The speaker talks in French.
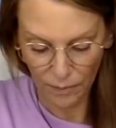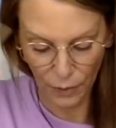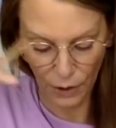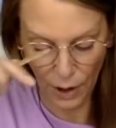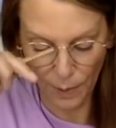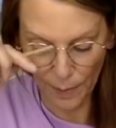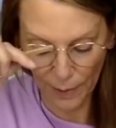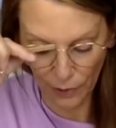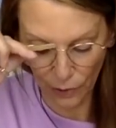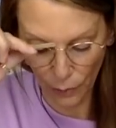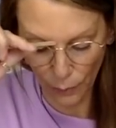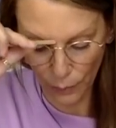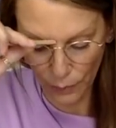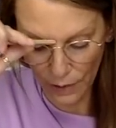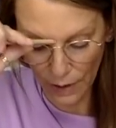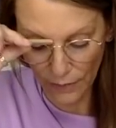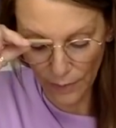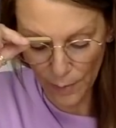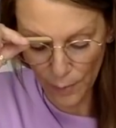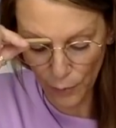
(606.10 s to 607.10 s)
peut-être parce que vous
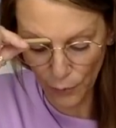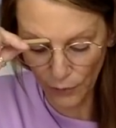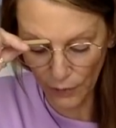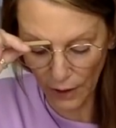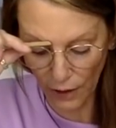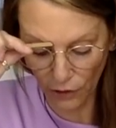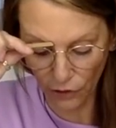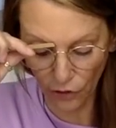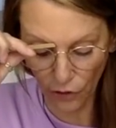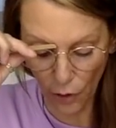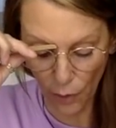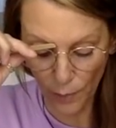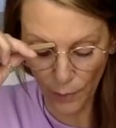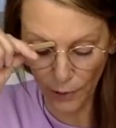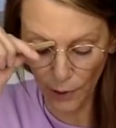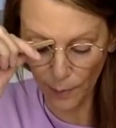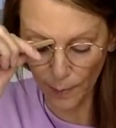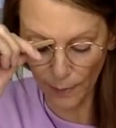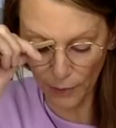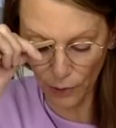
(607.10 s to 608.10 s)
avez plus d'argent,
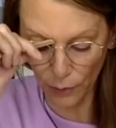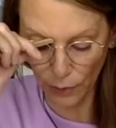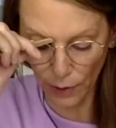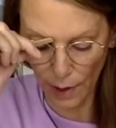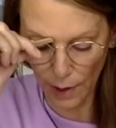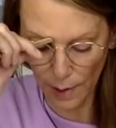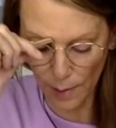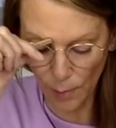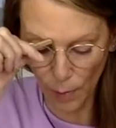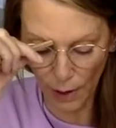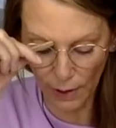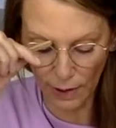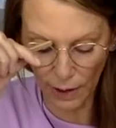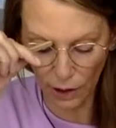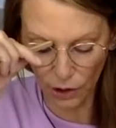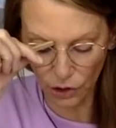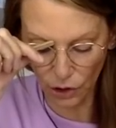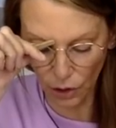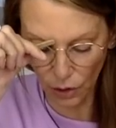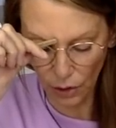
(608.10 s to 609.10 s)
peut-être parce que vous avez moins
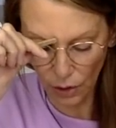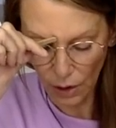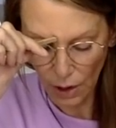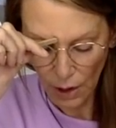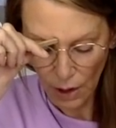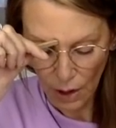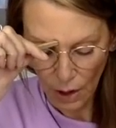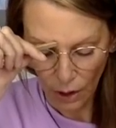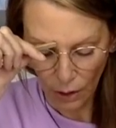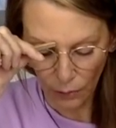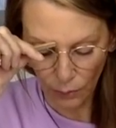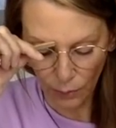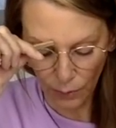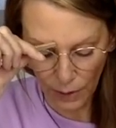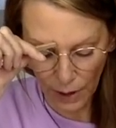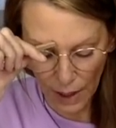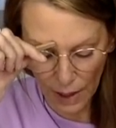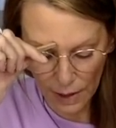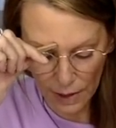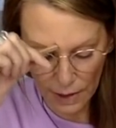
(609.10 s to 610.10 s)
d'argent. En tout
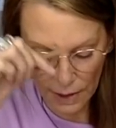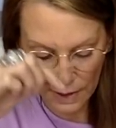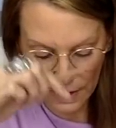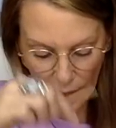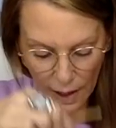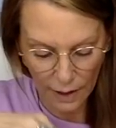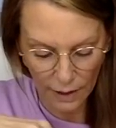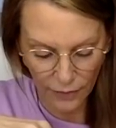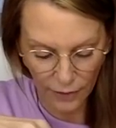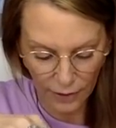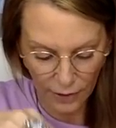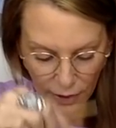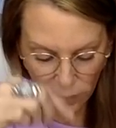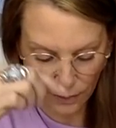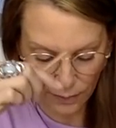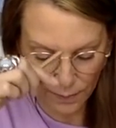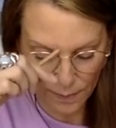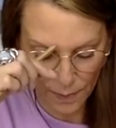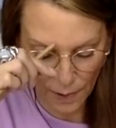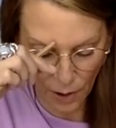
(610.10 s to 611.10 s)
cas, il y a
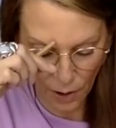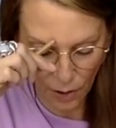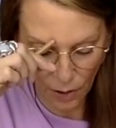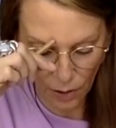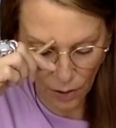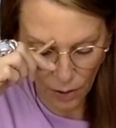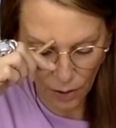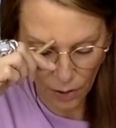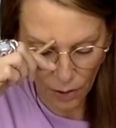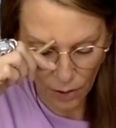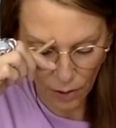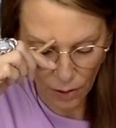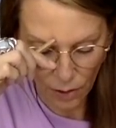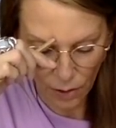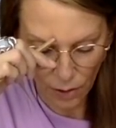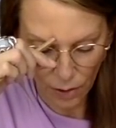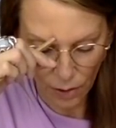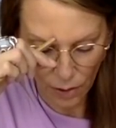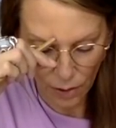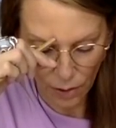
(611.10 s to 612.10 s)
effectivement
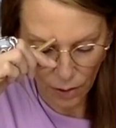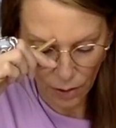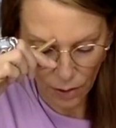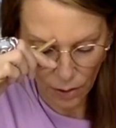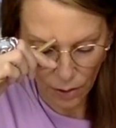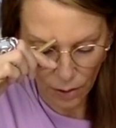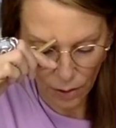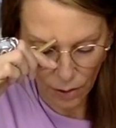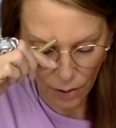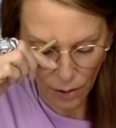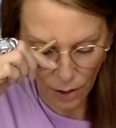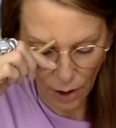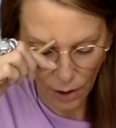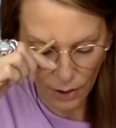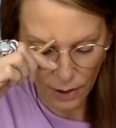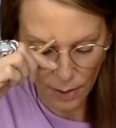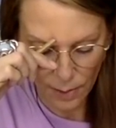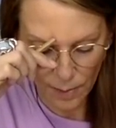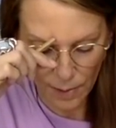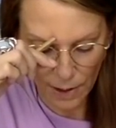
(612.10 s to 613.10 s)
un
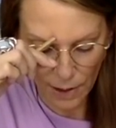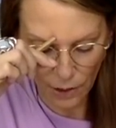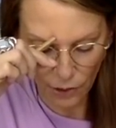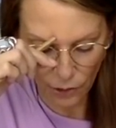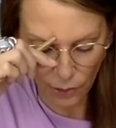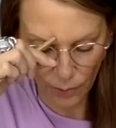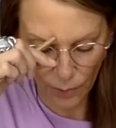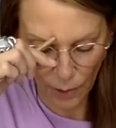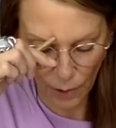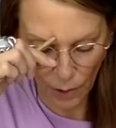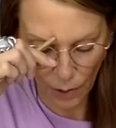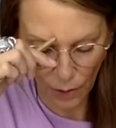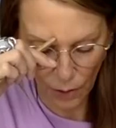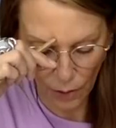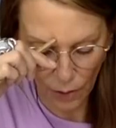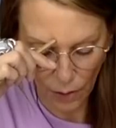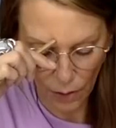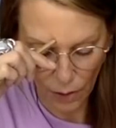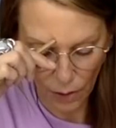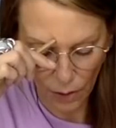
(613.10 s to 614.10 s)
déménagement.
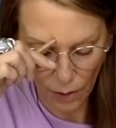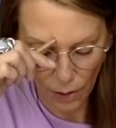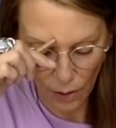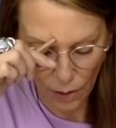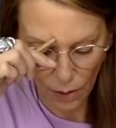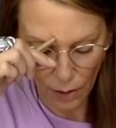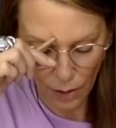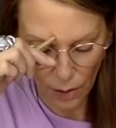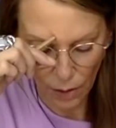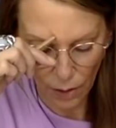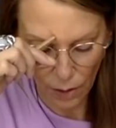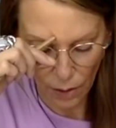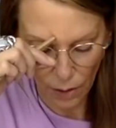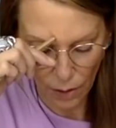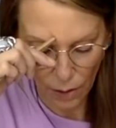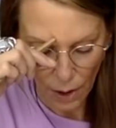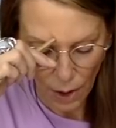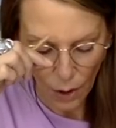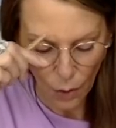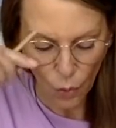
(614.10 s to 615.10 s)

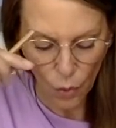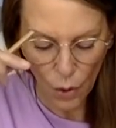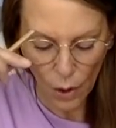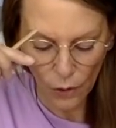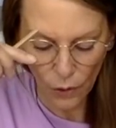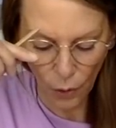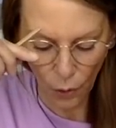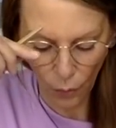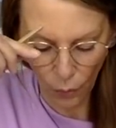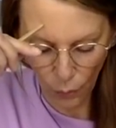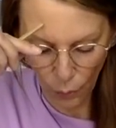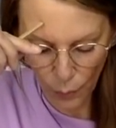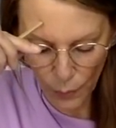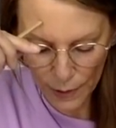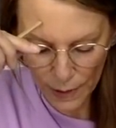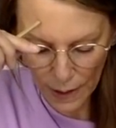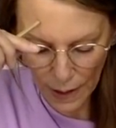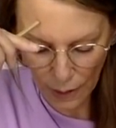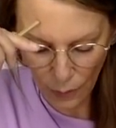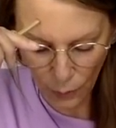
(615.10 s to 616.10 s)
Ou non,
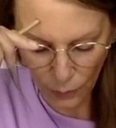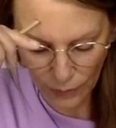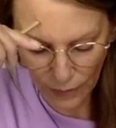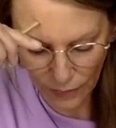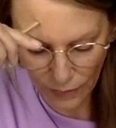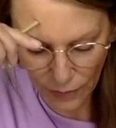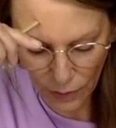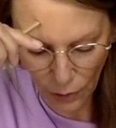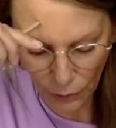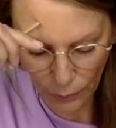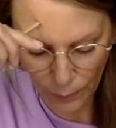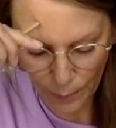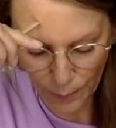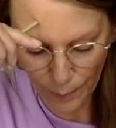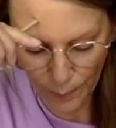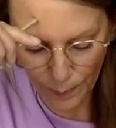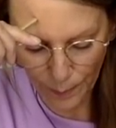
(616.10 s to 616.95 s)
oui, à cause des finances.